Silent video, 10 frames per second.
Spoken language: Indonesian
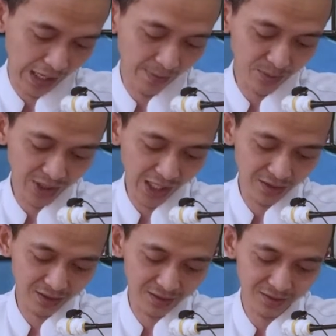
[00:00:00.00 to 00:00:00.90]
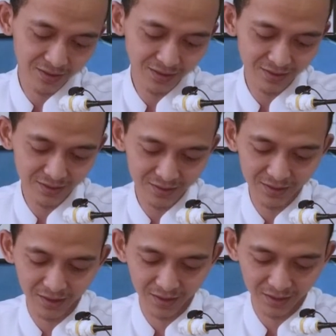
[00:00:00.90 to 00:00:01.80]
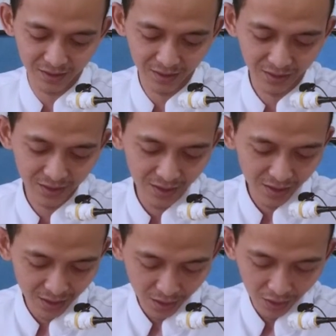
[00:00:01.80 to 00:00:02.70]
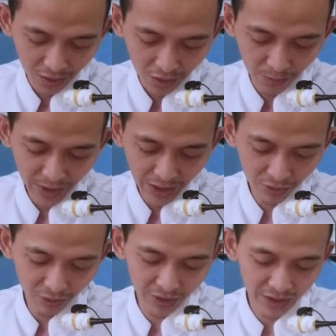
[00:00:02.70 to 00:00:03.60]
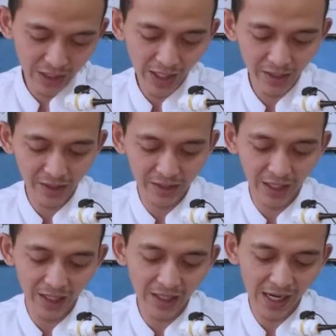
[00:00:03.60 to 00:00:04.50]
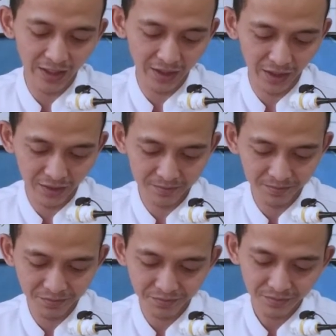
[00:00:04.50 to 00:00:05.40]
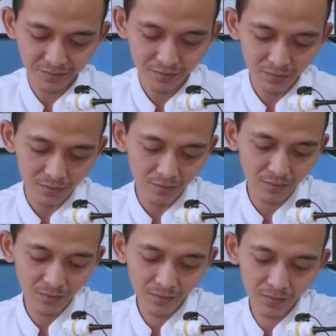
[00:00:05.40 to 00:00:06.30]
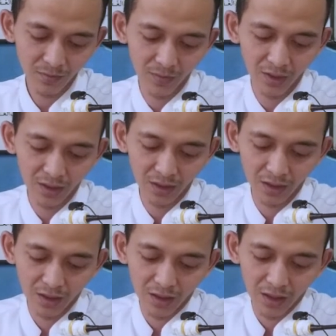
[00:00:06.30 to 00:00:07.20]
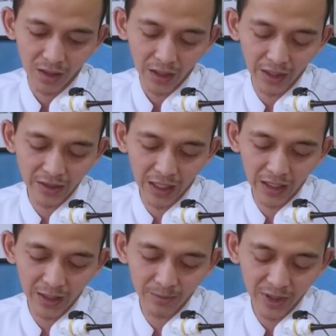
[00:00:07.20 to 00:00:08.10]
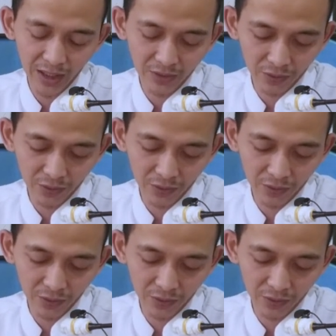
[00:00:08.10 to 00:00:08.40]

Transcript: Hamzah yo ah ya kau qabla urudi jahi saat ing dalem